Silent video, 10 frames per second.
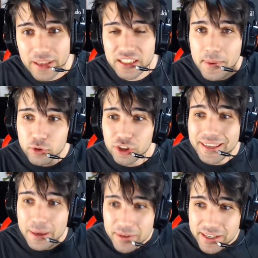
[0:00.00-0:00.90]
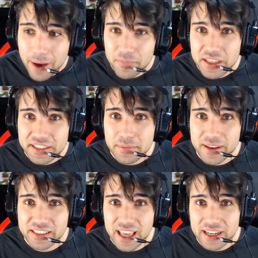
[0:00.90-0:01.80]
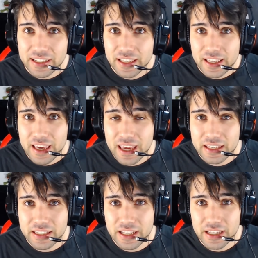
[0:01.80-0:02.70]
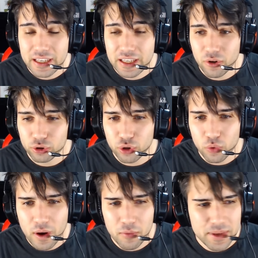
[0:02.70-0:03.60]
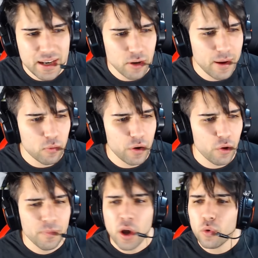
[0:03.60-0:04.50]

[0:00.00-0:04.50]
Sabíamos que Mira iba a estar en eh, o Otowa o Mira, no me acuerdo.